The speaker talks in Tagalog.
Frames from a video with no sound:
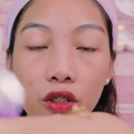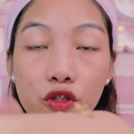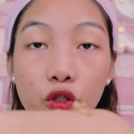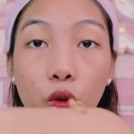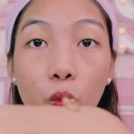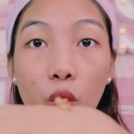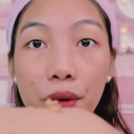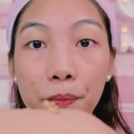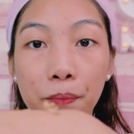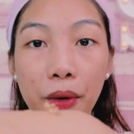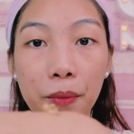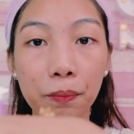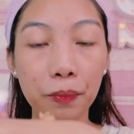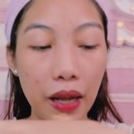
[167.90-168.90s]
So, one
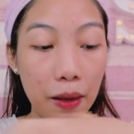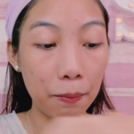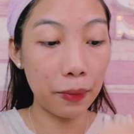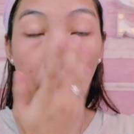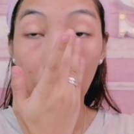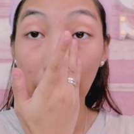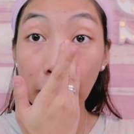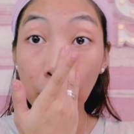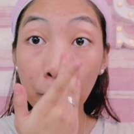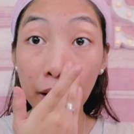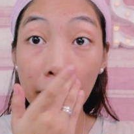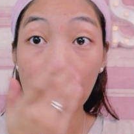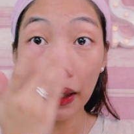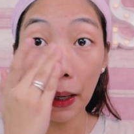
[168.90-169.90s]
pump lang. By the
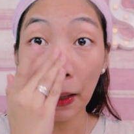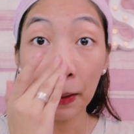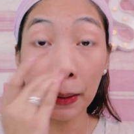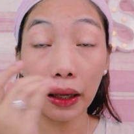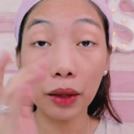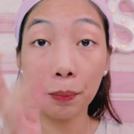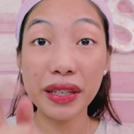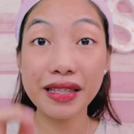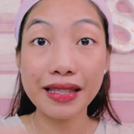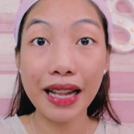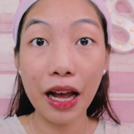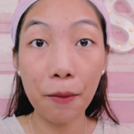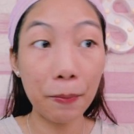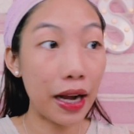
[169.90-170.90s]
way,
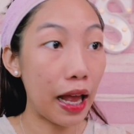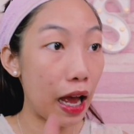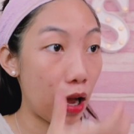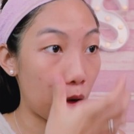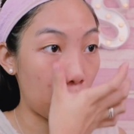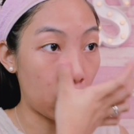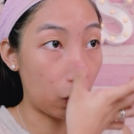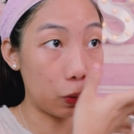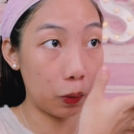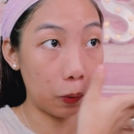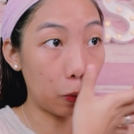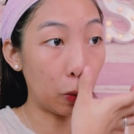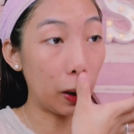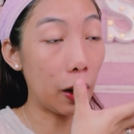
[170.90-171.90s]
nag-miss lang pala
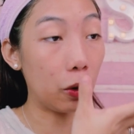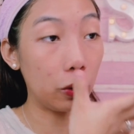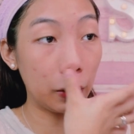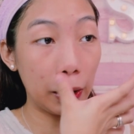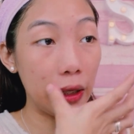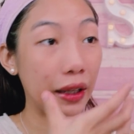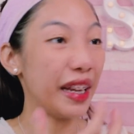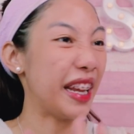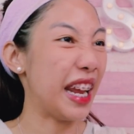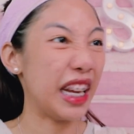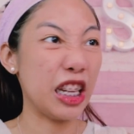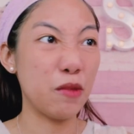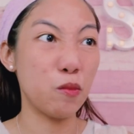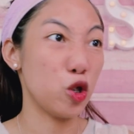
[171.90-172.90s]
ako. Wala akong nilagay
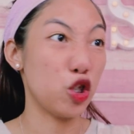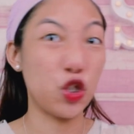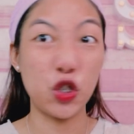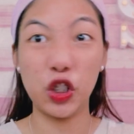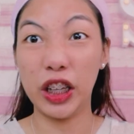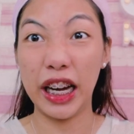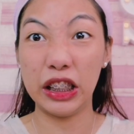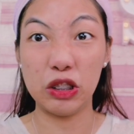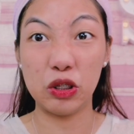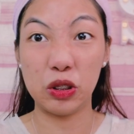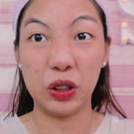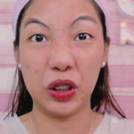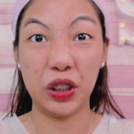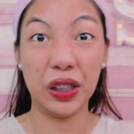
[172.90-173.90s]
any
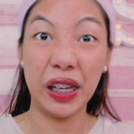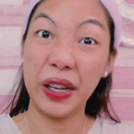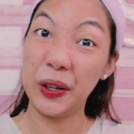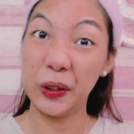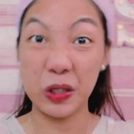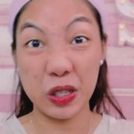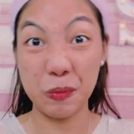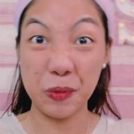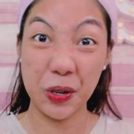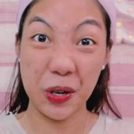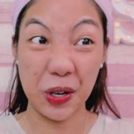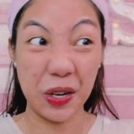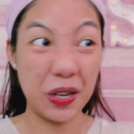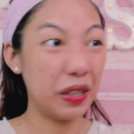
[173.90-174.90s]
moisturizer. Gusto mo
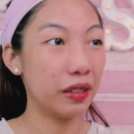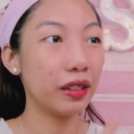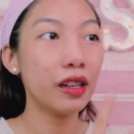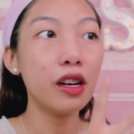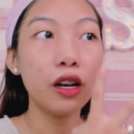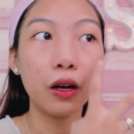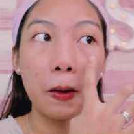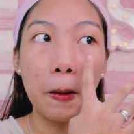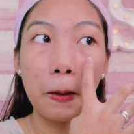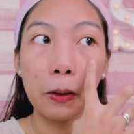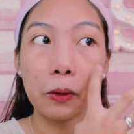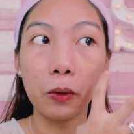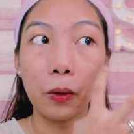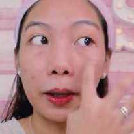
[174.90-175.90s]
yan?
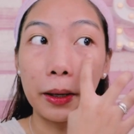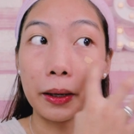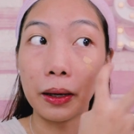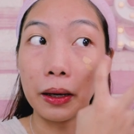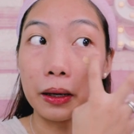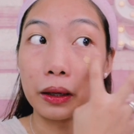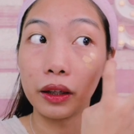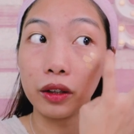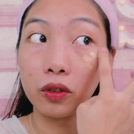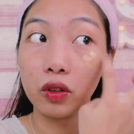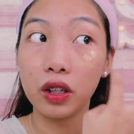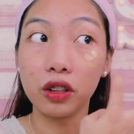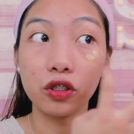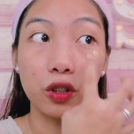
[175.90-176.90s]
So, ayan, lalagay
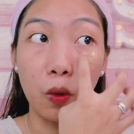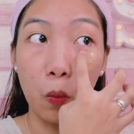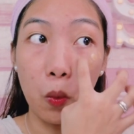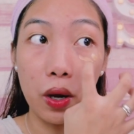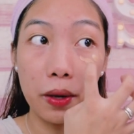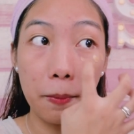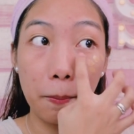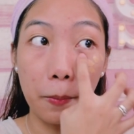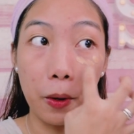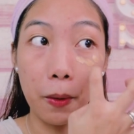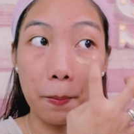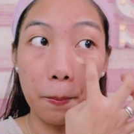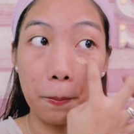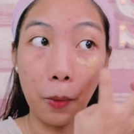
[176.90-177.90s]
ko lang siya. One
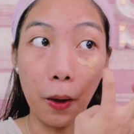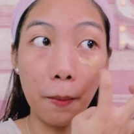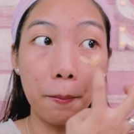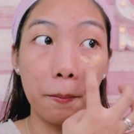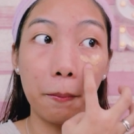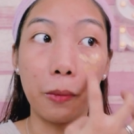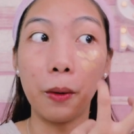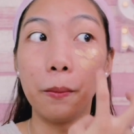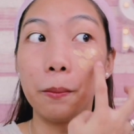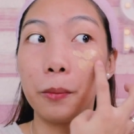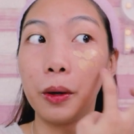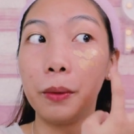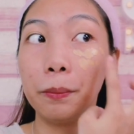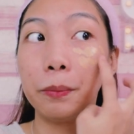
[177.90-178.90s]
pump, pump, pump,
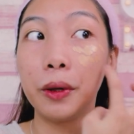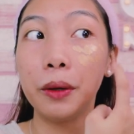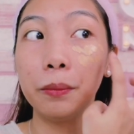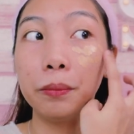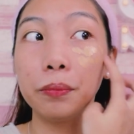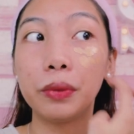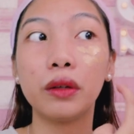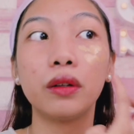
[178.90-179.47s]
pump, pump.